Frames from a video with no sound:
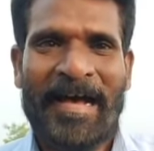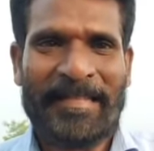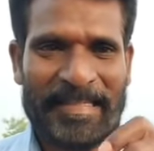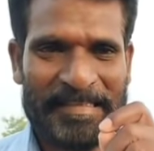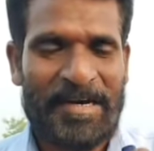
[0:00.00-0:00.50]

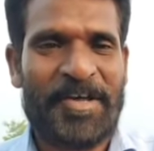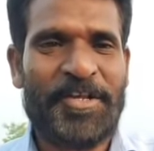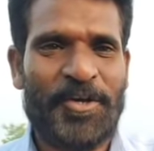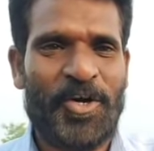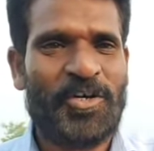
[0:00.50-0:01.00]
அந்த
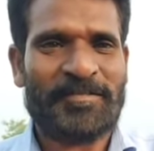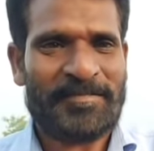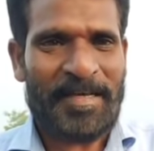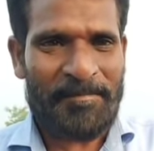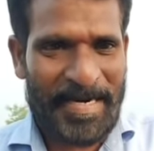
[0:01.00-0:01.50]
தவறையும்
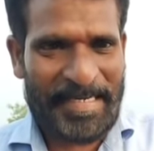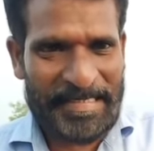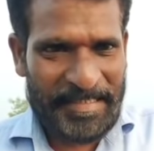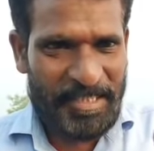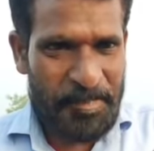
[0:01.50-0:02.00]

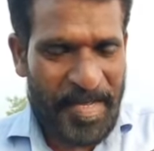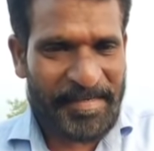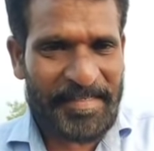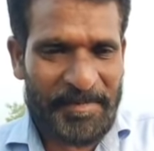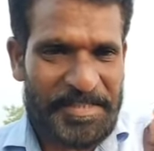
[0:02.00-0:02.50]
மக்கள்
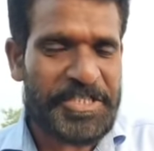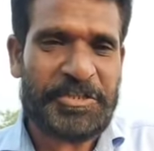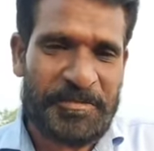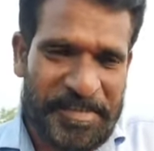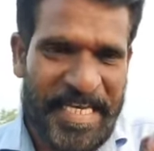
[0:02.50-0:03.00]
எதிர்பார்க்கின்ற
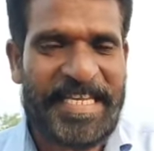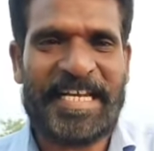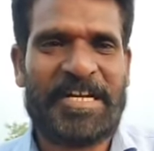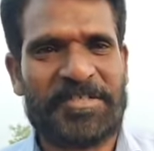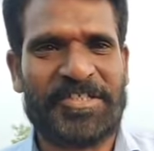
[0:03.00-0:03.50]
விஷயத்தும்
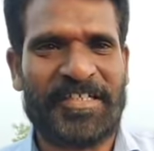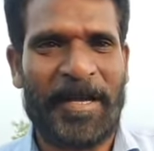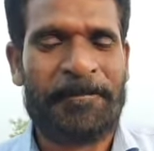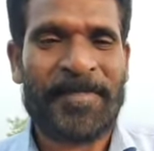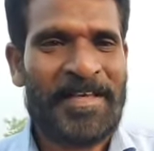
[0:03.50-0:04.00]
செய்யலன்னு வச்சுங்க
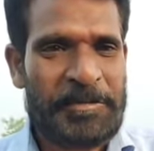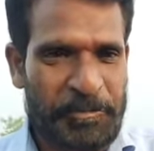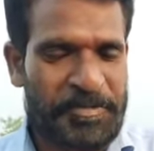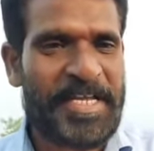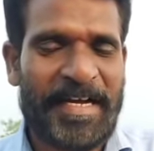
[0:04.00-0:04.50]

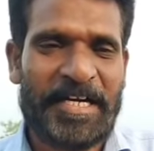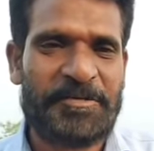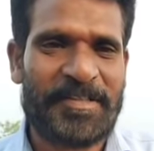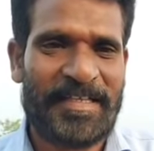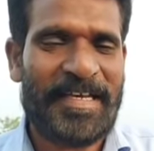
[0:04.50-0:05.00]
சுட்டி
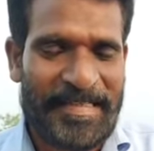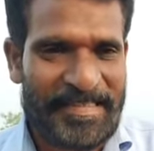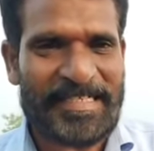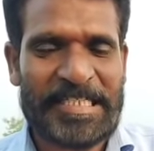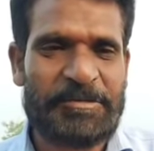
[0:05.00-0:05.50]
காட்டுவது
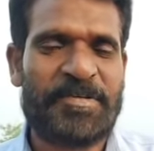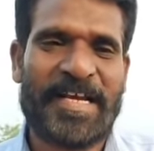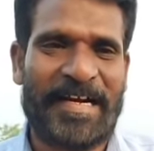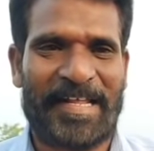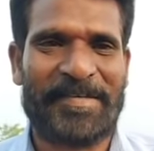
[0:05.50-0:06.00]

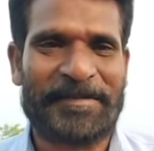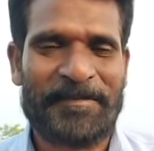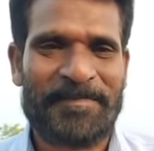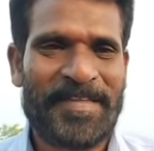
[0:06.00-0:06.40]
எதிர்கட்சியினுடைய கடமை